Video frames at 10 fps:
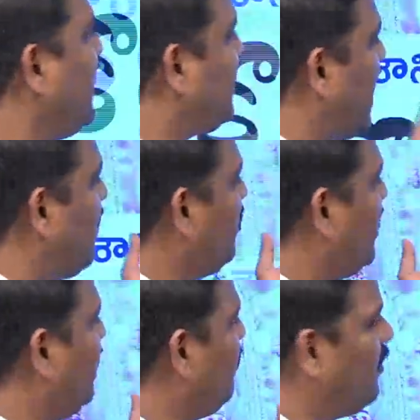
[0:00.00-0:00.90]
ఈ టామ్లు
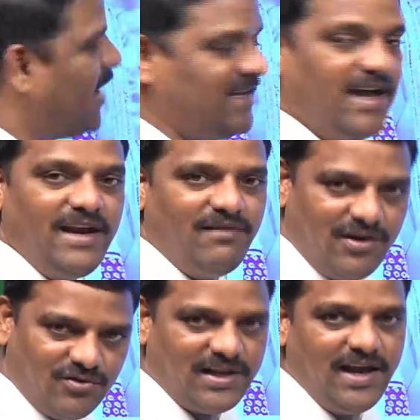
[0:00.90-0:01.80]
డీమ్లు బంద్ చేయరు
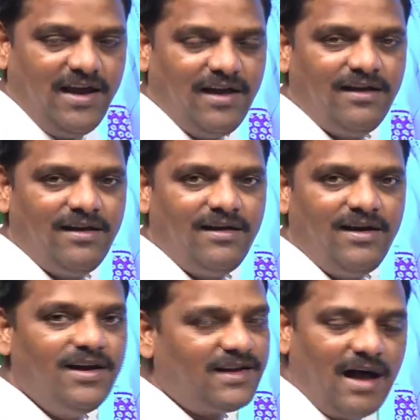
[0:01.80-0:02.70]
ఇవన్నీ వస్తాయి
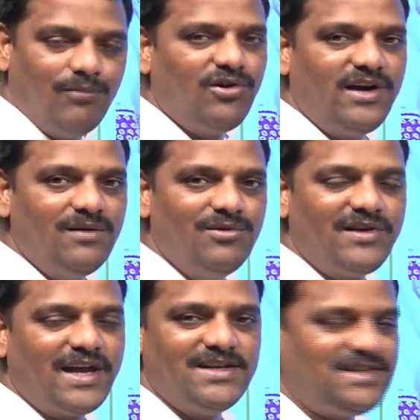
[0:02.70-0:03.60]
ఈ టామ్లు డీమ్లు
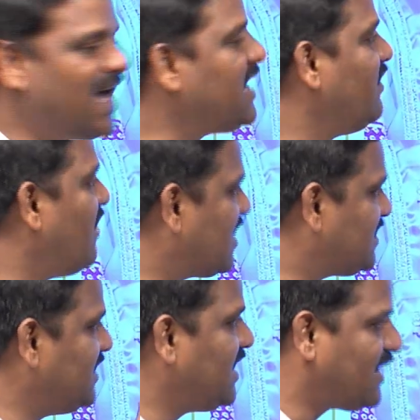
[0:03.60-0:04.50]
కేసీఆర్ ఈ
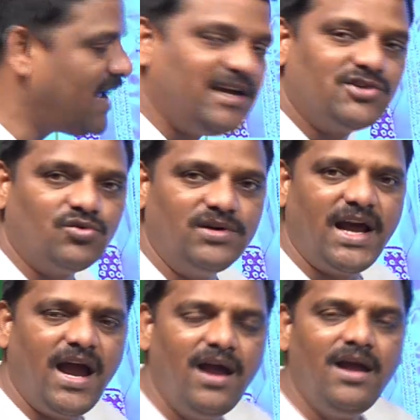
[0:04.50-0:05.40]
వార్తలు జర
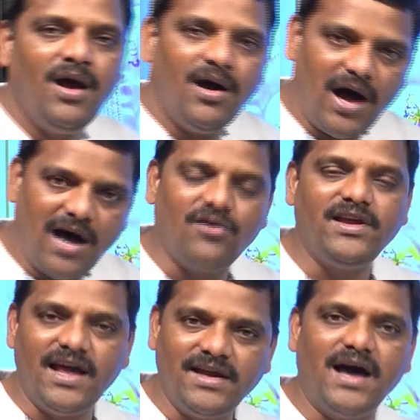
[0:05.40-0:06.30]
తగ్గించుకుంటే
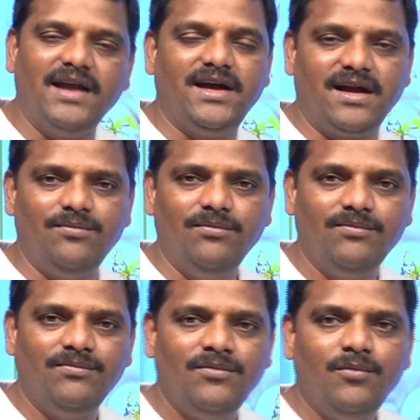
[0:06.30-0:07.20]
ఆరోగ్యానికి హానికరం
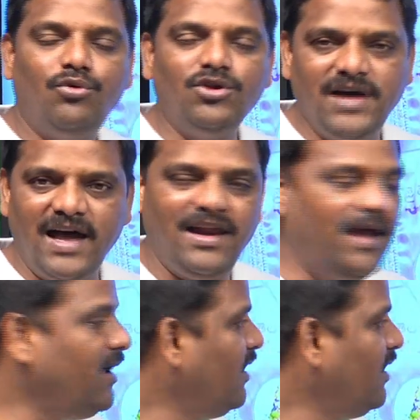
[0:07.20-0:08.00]
పొద్దుగానే